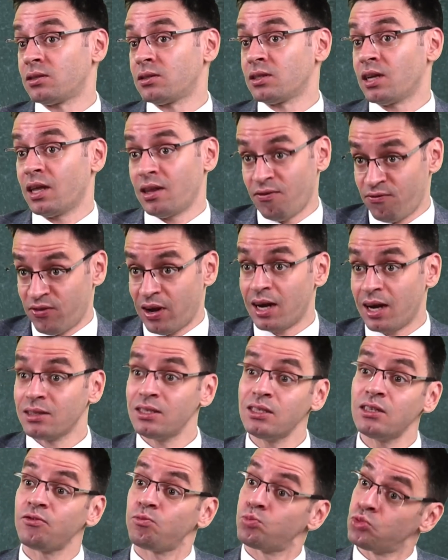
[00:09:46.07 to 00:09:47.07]
Ya da
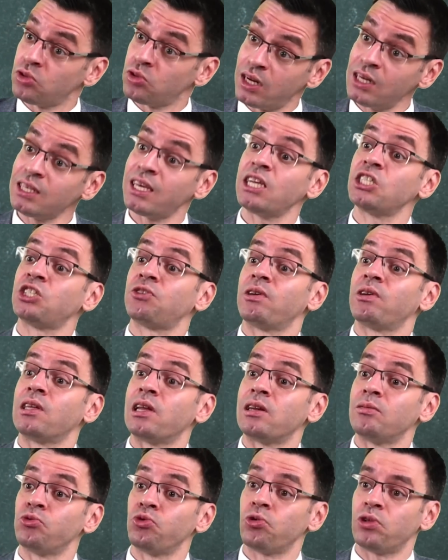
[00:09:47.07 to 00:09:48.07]
vardır bunları
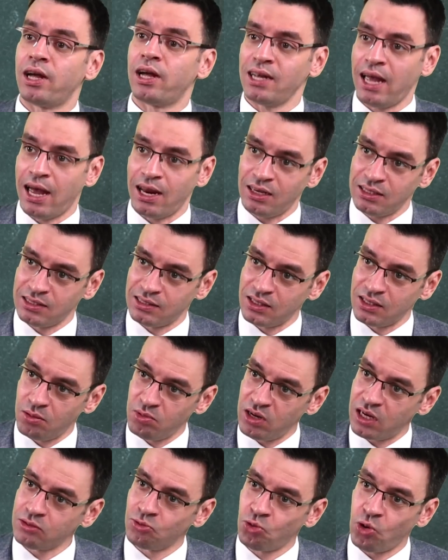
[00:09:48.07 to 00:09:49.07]
keşfedelim diyorlar. Yani aslında
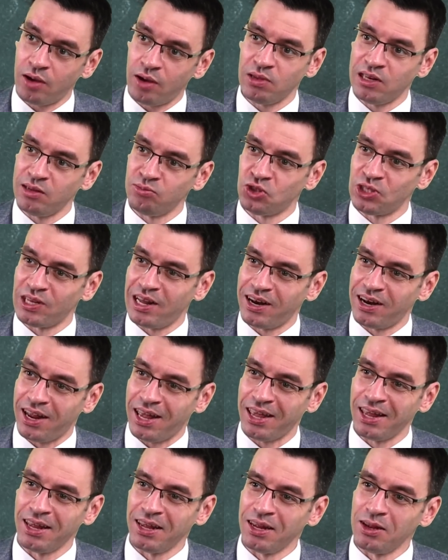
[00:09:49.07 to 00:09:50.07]
biraz doğa bilimcilere,
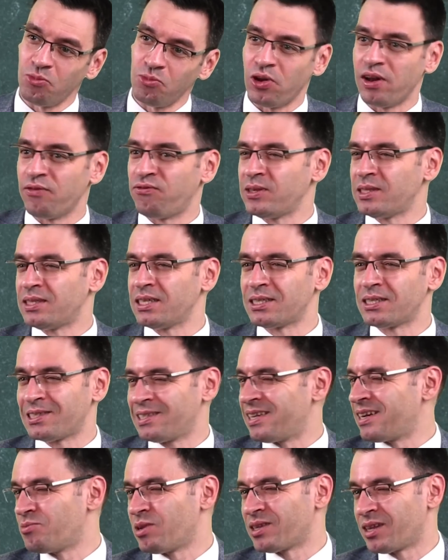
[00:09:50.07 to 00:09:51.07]
böyle
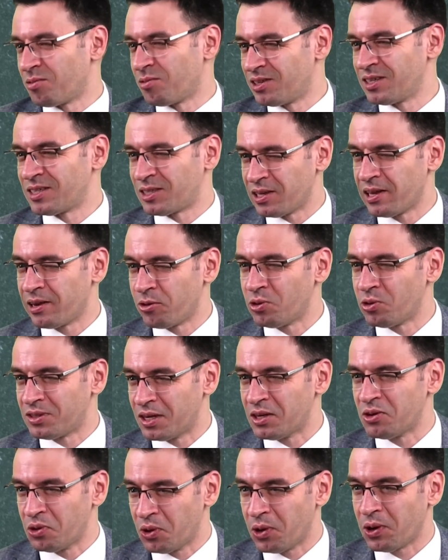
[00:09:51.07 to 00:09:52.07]
fizikçilere, matematikçilere
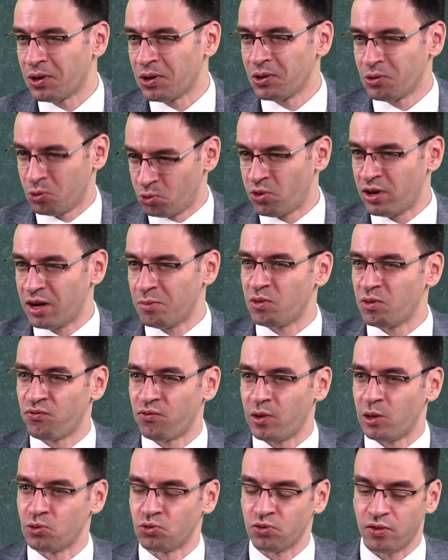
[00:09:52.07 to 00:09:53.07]
özeniyor o dönemin
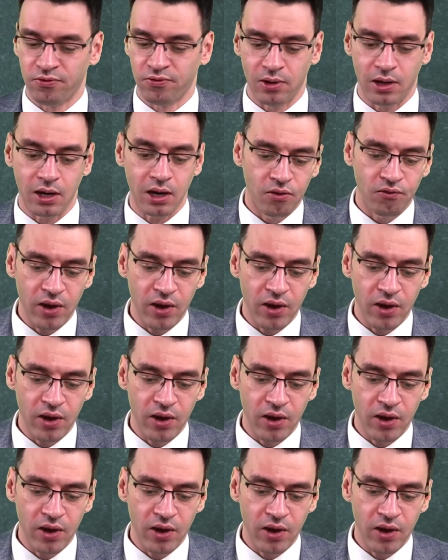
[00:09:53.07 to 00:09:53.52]
filozofları.